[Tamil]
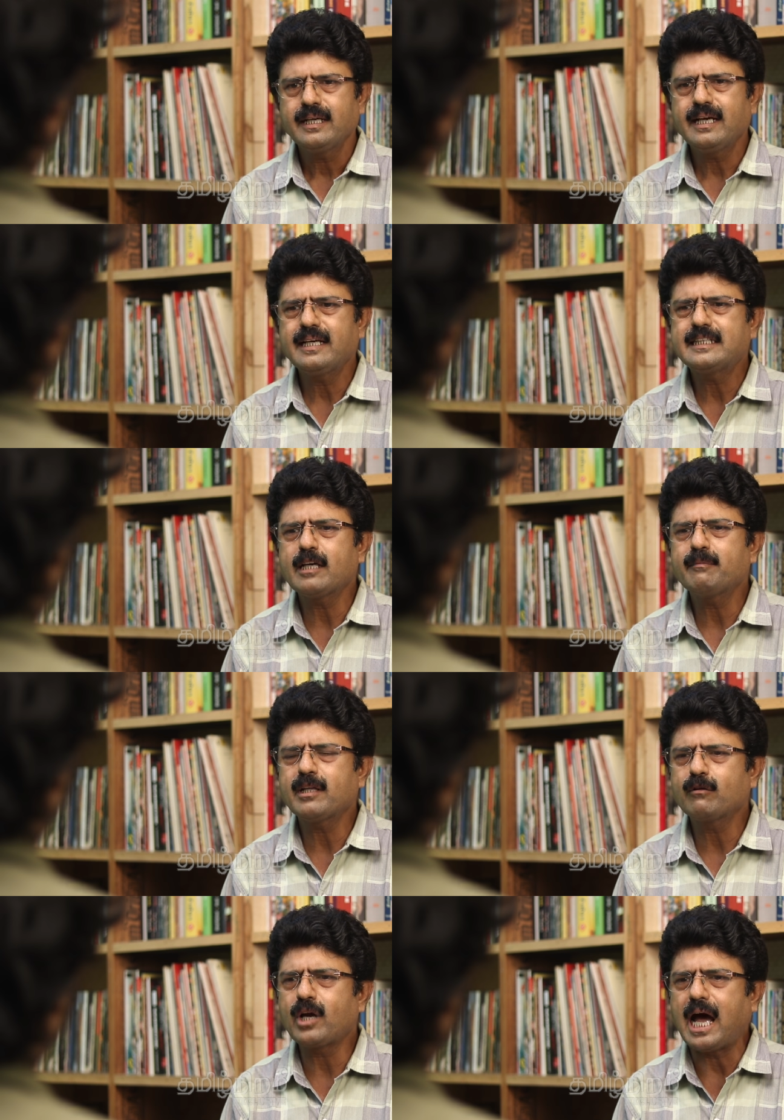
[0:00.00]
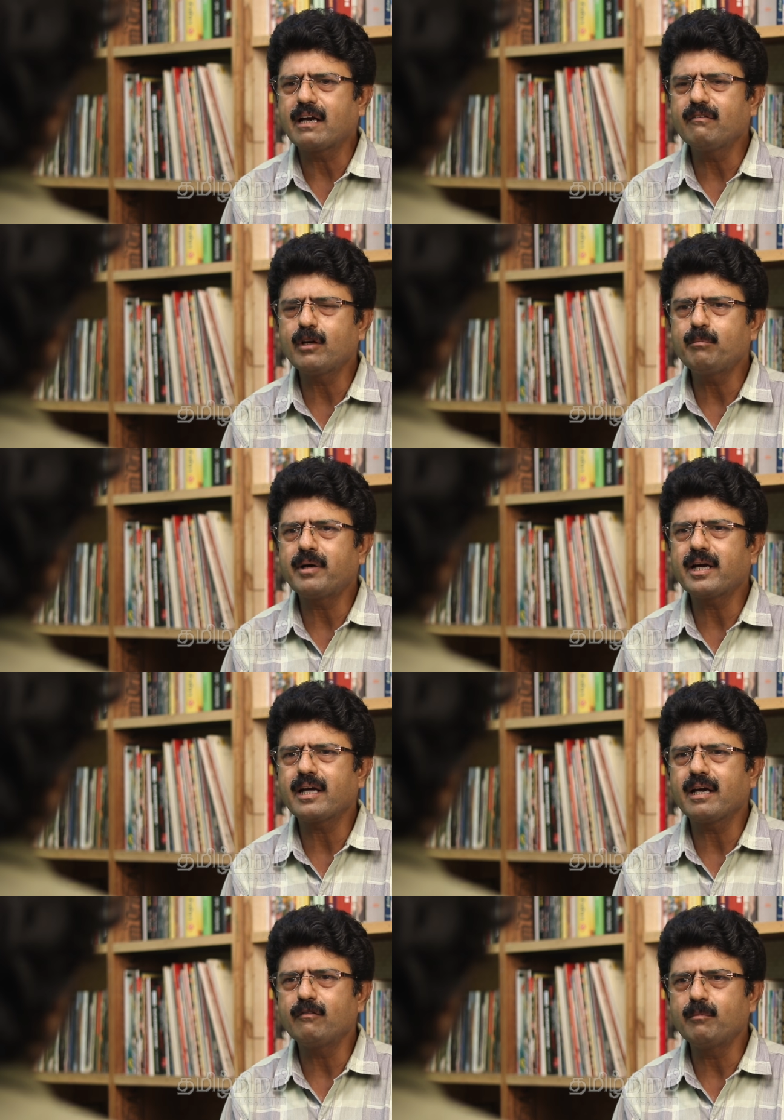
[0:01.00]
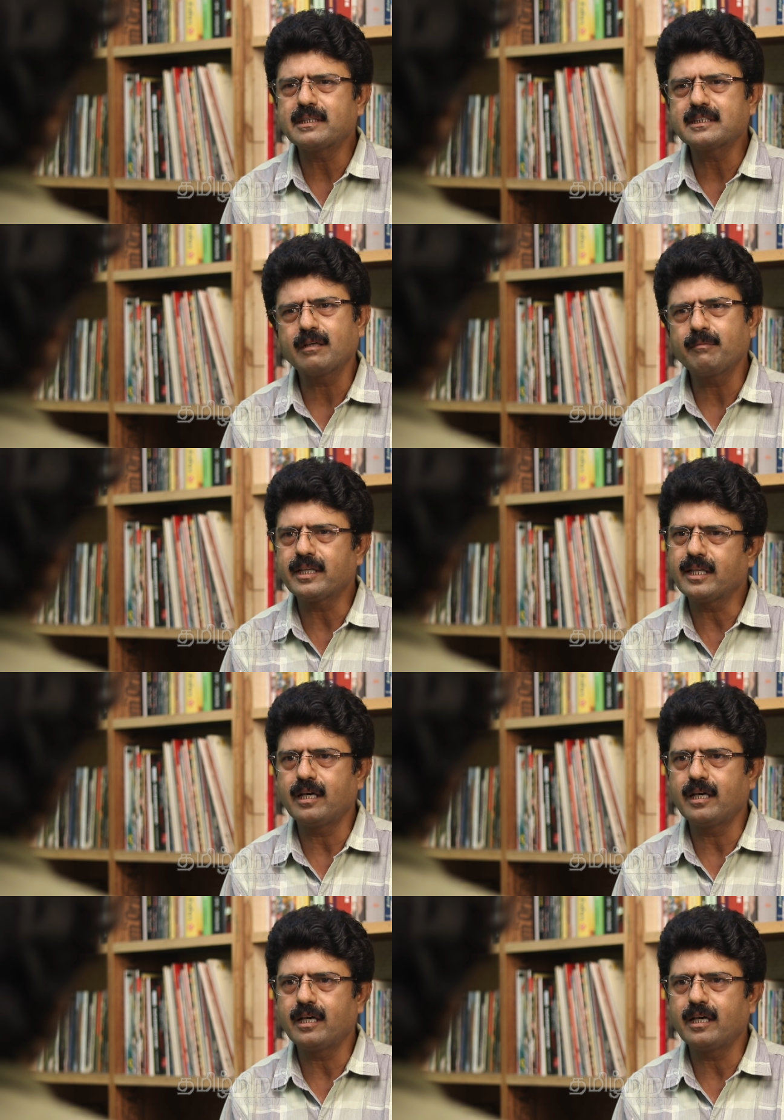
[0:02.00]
இல்லை நிச்சயமாக அது ஒரு அருவறுப்பான விமர்சனமாக